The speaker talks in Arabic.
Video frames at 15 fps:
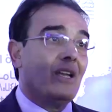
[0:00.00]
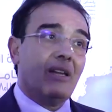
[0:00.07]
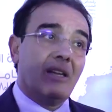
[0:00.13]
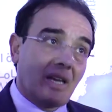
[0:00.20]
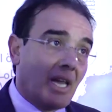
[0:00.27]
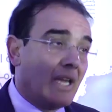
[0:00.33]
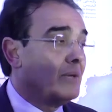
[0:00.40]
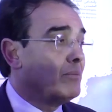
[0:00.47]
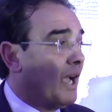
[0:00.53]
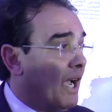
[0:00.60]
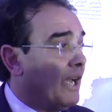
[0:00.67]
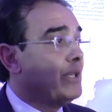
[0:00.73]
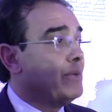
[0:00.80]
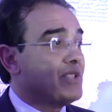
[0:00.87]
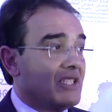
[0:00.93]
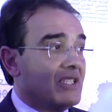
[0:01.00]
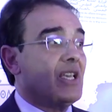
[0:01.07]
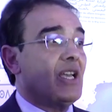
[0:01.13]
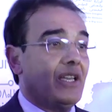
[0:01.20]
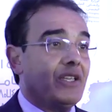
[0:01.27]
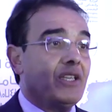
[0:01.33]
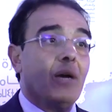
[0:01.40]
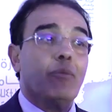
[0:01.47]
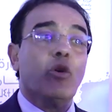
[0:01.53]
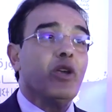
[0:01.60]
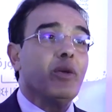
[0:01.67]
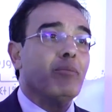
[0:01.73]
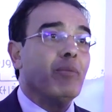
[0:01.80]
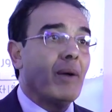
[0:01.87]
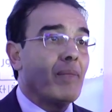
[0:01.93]
اللي كاين معالم سياحيه
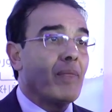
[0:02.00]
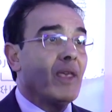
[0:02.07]
مهمه